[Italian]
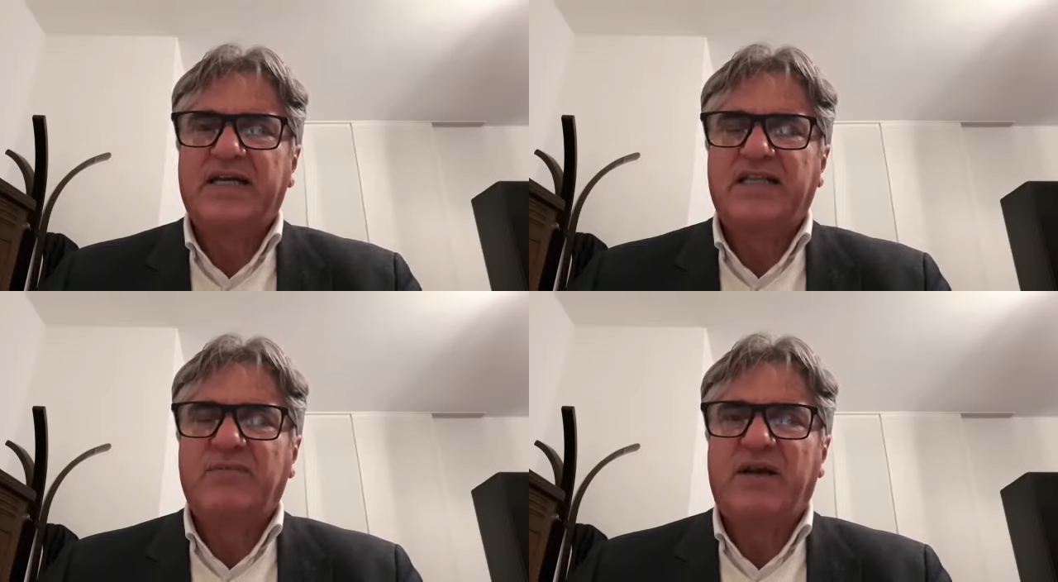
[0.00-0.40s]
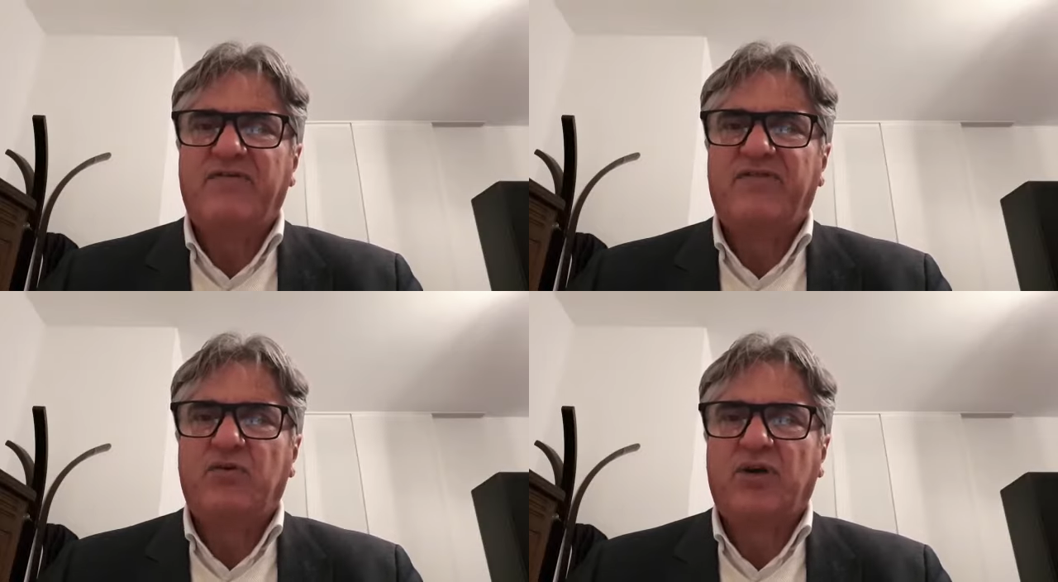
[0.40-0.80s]
di
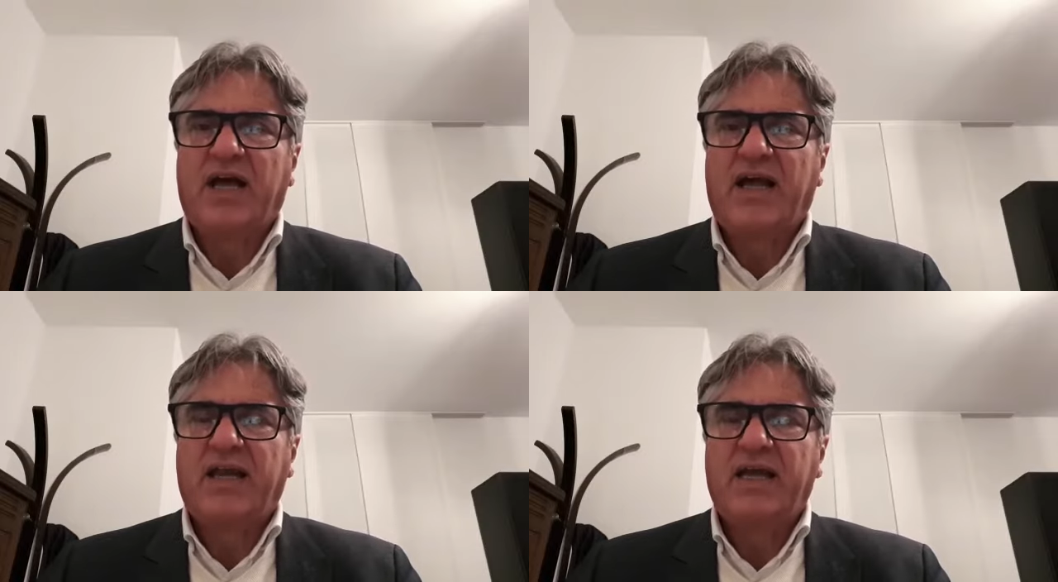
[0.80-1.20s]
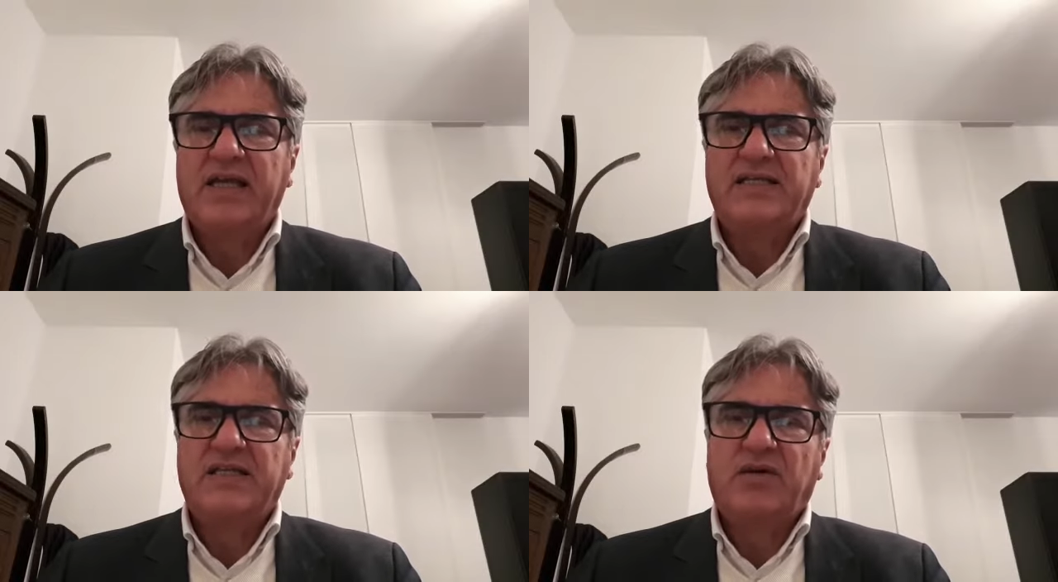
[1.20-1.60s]
ben
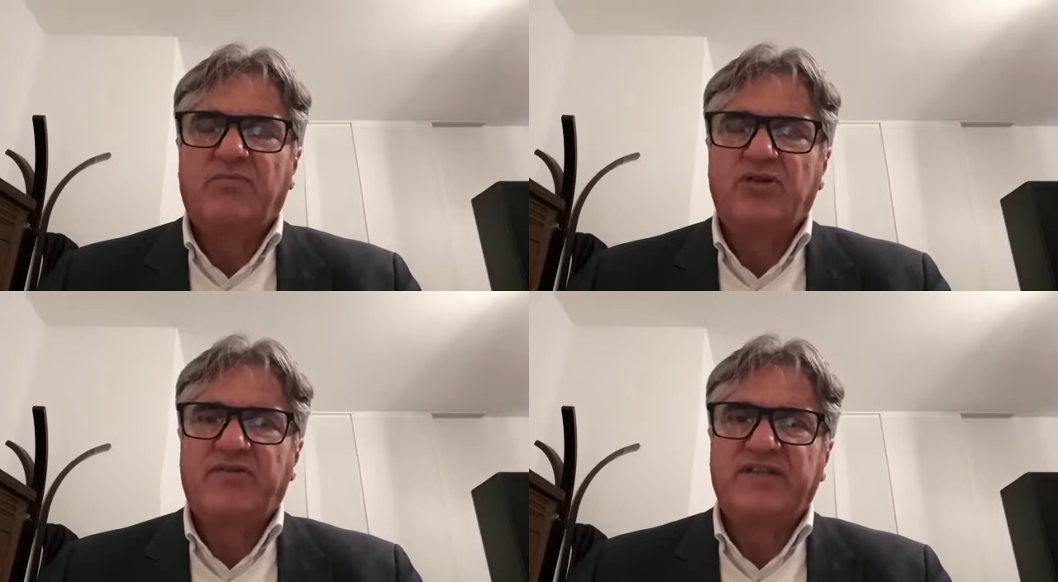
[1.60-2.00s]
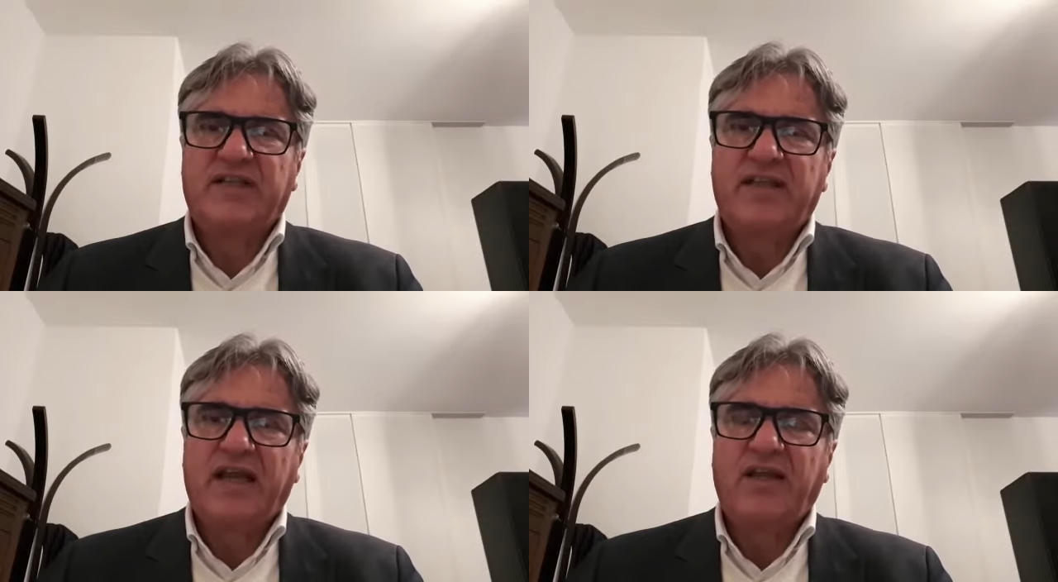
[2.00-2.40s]
figurare sia da un punto di
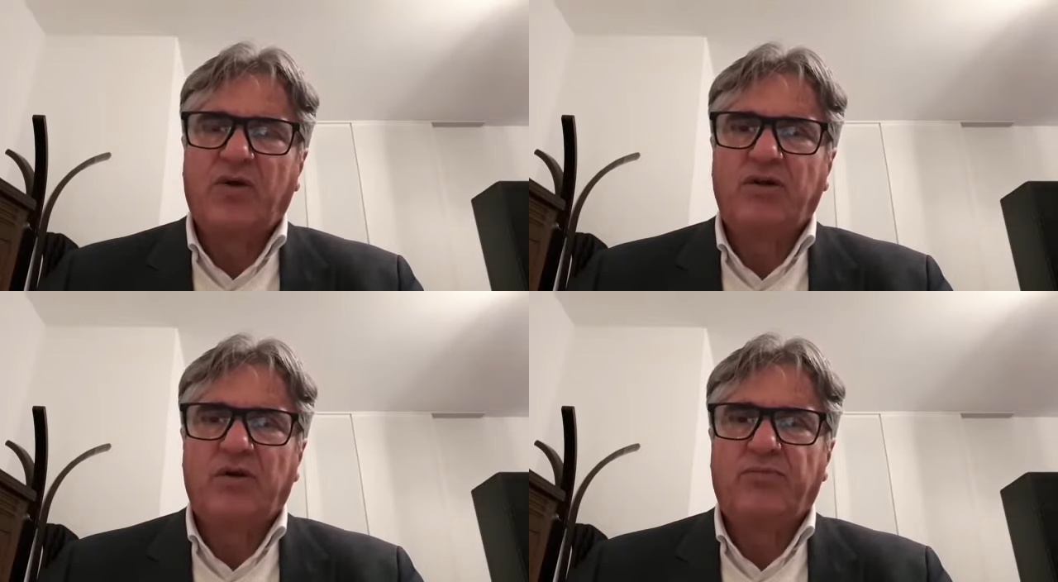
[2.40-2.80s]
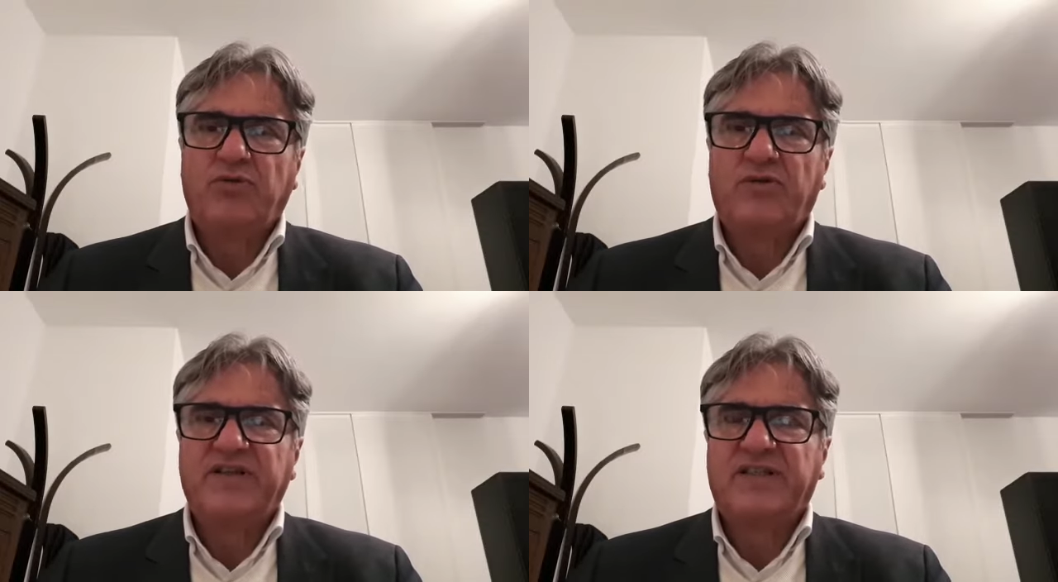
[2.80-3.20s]
vista tecnico che da un
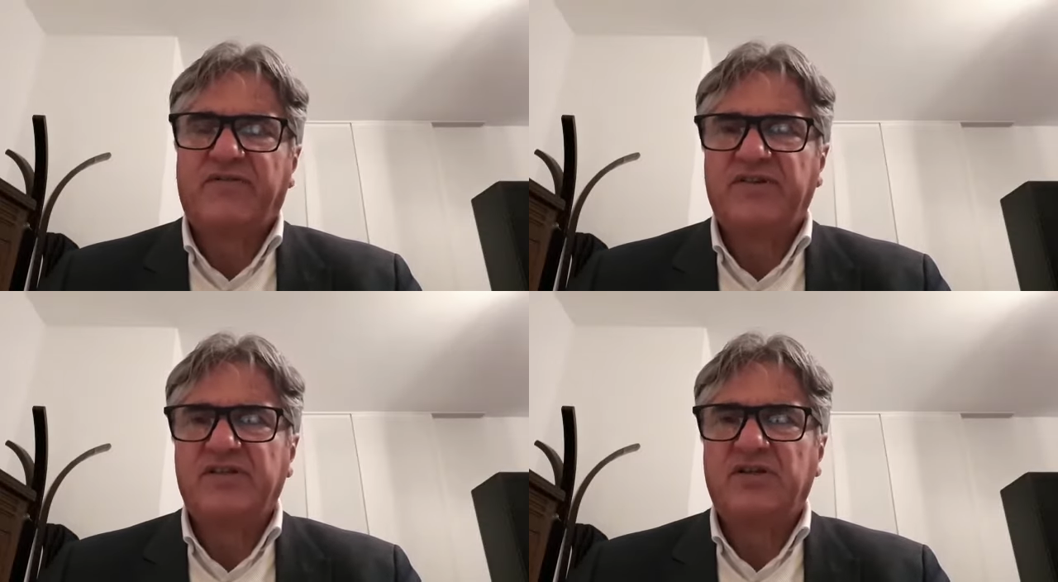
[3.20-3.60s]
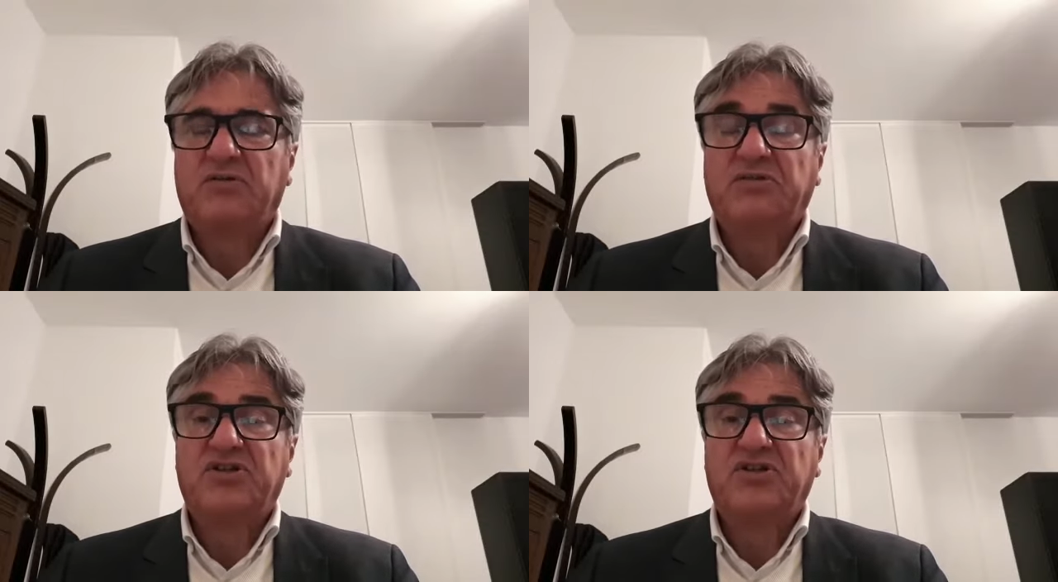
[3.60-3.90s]
punto di vista fisico.